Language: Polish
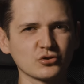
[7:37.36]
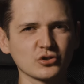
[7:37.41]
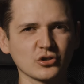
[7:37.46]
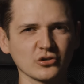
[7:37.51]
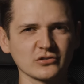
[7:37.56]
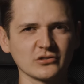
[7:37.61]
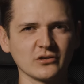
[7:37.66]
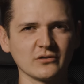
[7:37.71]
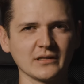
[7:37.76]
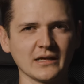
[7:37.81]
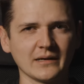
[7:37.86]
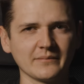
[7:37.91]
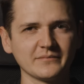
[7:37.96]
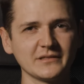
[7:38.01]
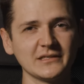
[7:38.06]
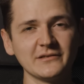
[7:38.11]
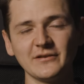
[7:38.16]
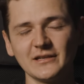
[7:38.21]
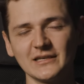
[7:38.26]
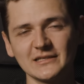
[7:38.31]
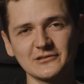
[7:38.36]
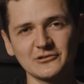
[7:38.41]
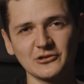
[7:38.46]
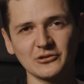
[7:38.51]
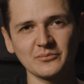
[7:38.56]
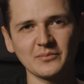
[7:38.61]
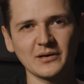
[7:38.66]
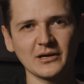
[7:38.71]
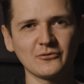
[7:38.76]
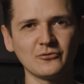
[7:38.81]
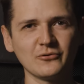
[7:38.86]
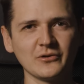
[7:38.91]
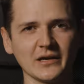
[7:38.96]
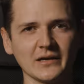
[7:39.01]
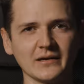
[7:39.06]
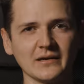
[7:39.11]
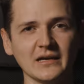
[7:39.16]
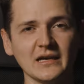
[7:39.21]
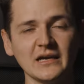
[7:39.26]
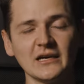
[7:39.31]
uszkodzona i wiele stron brakuje,
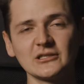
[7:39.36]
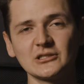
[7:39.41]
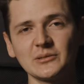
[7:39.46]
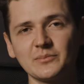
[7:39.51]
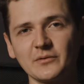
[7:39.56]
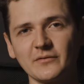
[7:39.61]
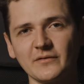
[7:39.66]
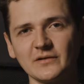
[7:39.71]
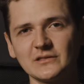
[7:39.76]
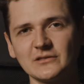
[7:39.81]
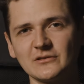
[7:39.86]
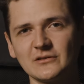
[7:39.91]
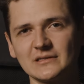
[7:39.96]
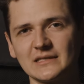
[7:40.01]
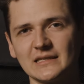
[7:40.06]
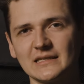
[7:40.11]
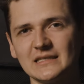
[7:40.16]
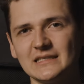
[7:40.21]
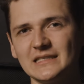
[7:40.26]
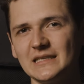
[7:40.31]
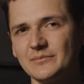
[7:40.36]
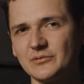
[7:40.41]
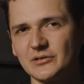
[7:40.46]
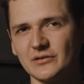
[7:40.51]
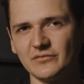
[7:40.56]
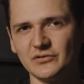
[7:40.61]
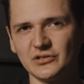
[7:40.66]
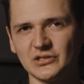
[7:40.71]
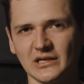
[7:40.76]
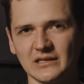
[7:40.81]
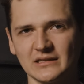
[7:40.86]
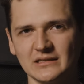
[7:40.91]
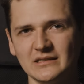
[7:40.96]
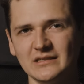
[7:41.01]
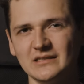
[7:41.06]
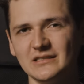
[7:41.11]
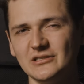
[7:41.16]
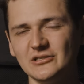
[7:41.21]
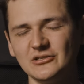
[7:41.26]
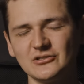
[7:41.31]
co prowadzi do serii
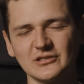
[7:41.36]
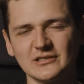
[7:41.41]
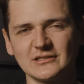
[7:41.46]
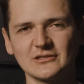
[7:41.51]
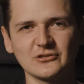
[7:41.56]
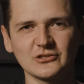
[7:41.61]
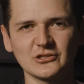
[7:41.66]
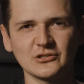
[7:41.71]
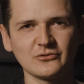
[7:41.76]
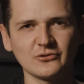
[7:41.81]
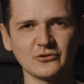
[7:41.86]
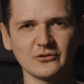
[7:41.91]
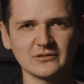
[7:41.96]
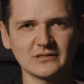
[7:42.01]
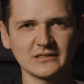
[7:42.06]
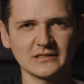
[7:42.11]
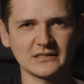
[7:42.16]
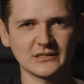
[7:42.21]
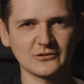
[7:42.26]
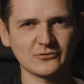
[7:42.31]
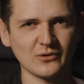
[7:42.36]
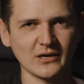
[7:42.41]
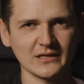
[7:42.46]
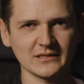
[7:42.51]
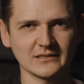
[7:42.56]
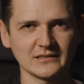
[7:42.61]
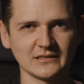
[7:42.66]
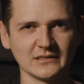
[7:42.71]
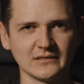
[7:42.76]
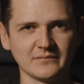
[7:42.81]
nieprzewidzianych i często żenujących sytuacji.